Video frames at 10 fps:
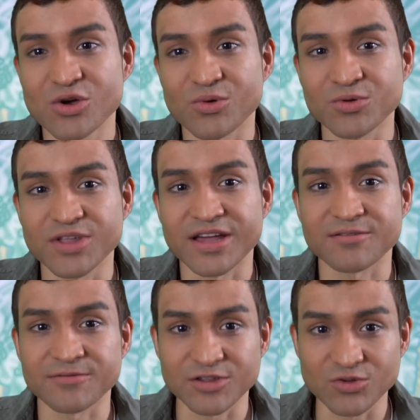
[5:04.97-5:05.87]
oder
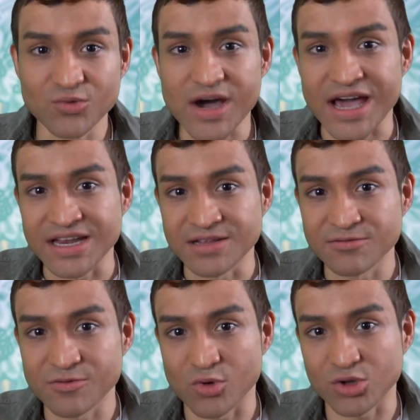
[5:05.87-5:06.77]
wenn du einen
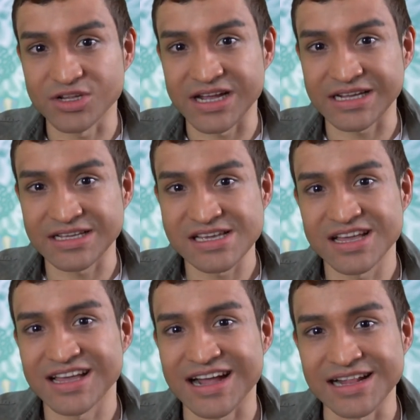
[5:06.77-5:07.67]
Vortrag
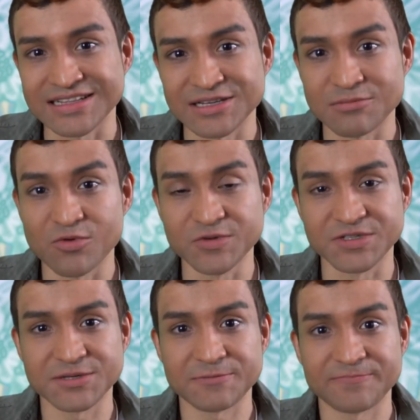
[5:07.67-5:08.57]
halten
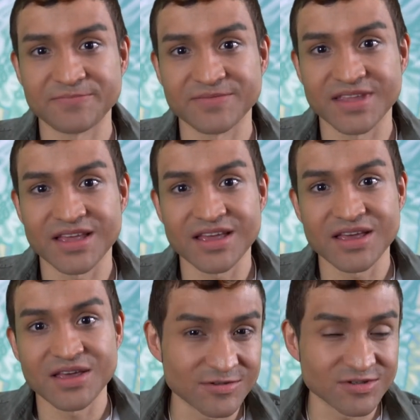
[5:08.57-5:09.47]
musst.
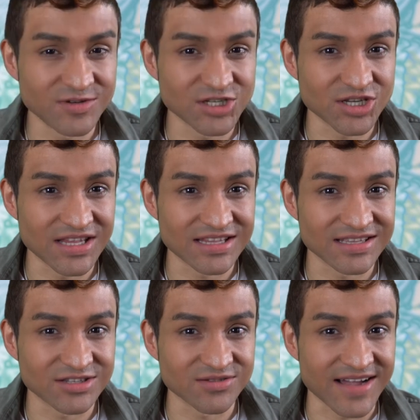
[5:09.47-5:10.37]
Zwischen
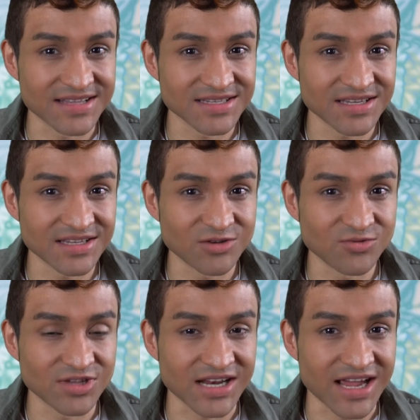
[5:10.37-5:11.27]
20.
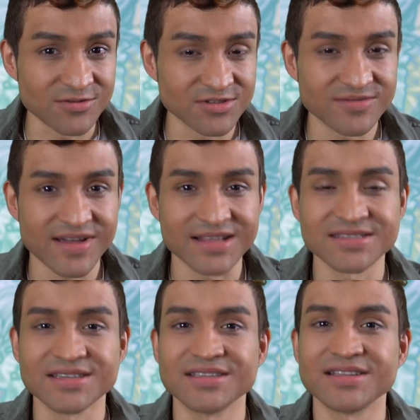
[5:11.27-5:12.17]
und
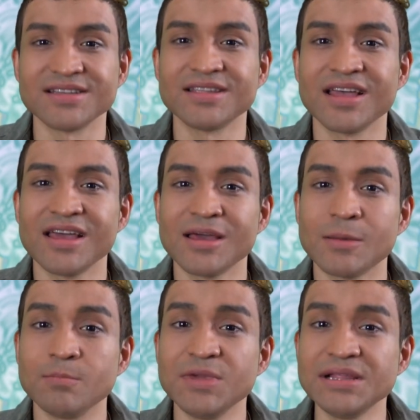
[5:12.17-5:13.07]
23.
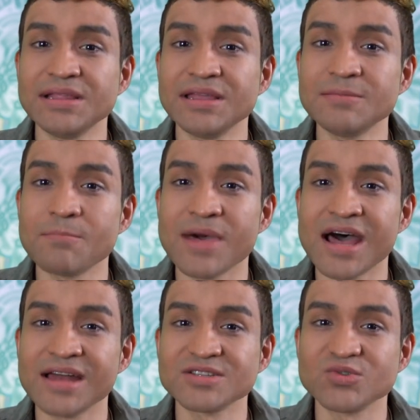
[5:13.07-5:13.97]
bilden
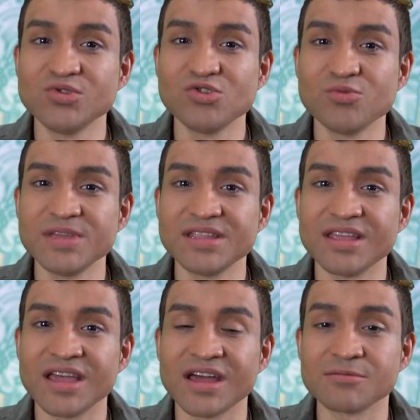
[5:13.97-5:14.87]
Mars und
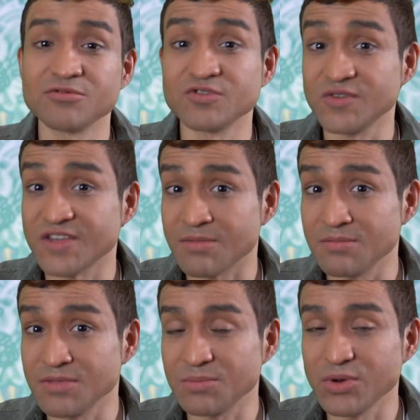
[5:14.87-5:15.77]
Jupiter
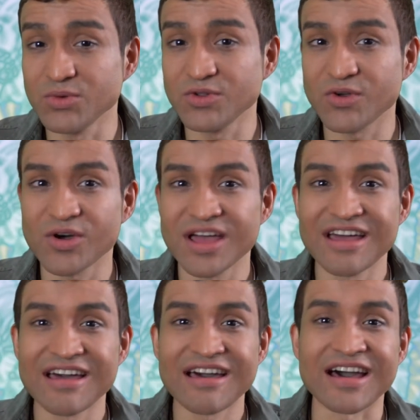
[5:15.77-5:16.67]
zusammen mit Pluto
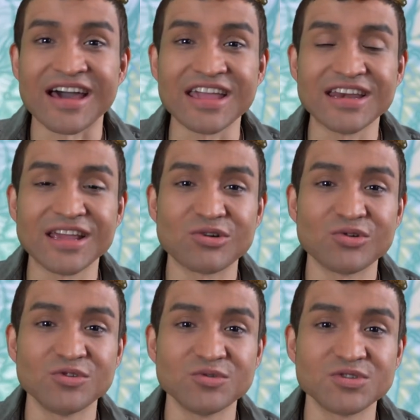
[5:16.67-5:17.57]
eine
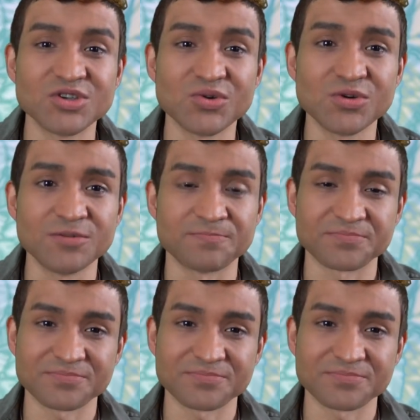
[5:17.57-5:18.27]
Konjunktion,